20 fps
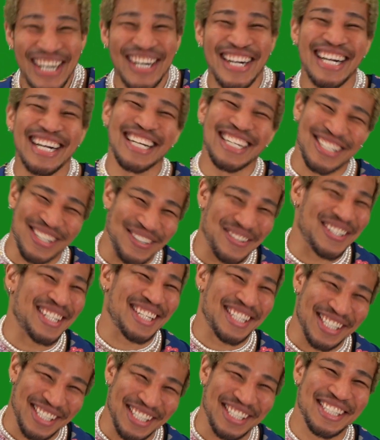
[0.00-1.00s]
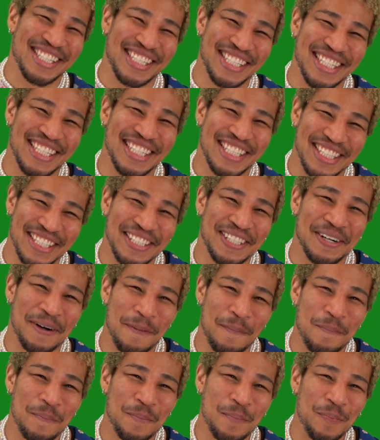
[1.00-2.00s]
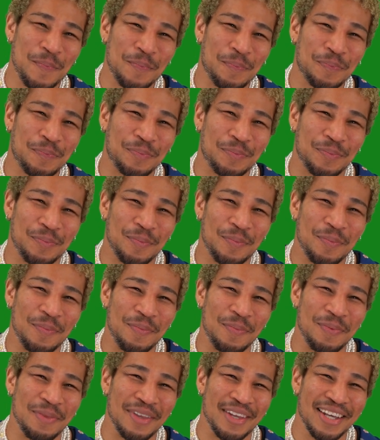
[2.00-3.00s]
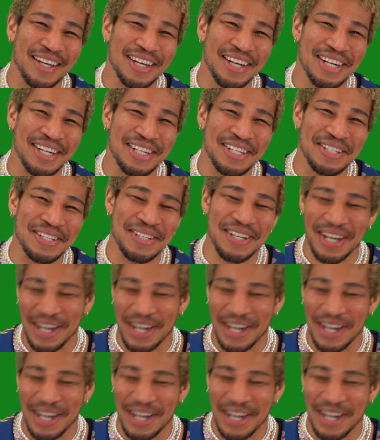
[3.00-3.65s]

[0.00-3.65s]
すか？そうです。ちょっと D クランについても教えてくださ